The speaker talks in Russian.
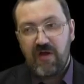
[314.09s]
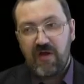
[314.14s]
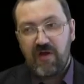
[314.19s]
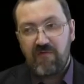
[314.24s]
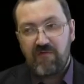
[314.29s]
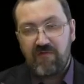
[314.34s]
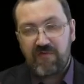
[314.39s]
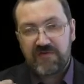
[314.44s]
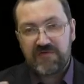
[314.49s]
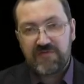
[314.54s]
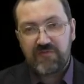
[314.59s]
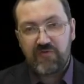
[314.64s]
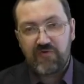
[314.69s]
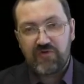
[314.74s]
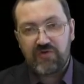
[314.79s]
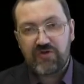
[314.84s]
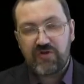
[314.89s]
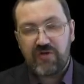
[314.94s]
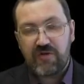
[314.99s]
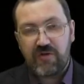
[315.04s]

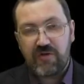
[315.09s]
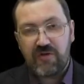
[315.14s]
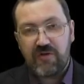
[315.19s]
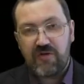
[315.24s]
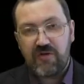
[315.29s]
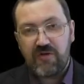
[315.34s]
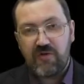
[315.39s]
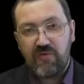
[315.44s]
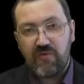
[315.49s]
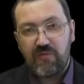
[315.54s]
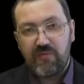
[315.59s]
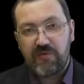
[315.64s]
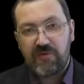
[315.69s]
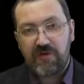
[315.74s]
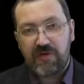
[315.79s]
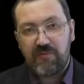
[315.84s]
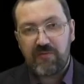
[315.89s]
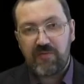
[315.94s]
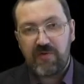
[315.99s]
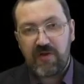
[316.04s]
возможно, и
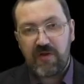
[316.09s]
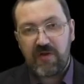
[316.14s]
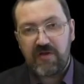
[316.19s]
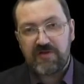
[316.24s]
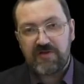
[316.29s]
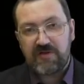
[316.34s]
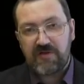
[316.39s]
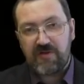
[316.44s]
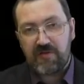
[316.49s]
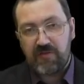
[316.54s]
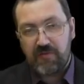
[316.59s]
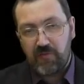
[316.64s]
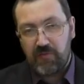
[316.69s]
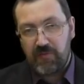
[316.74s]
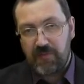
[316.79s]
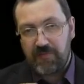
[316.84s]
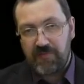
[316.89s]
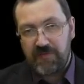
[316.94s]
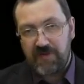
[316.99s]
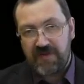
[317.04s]
употребляется,
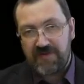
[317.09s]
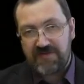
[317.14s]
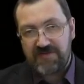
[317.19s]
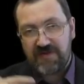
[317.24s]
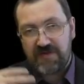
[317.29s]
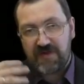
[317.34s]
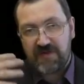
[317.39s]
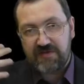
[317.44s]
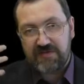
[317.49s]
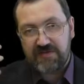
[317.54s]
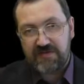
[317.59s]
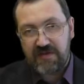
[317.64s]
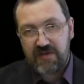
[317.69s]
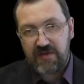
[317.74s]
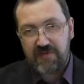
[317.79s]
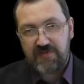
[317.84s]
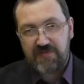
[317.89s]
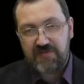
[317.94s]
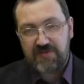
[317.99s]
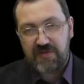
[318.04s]
упоминается
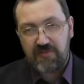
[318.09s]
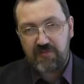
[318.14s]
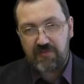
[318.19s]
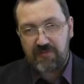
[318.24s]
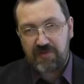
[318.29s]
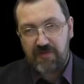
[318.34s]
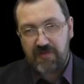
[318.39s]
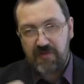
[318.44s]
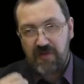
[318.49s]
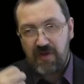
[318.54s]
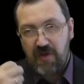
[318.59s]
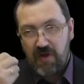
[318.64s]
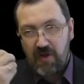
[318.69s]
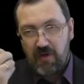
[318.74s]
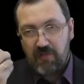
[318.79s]
концепция, э,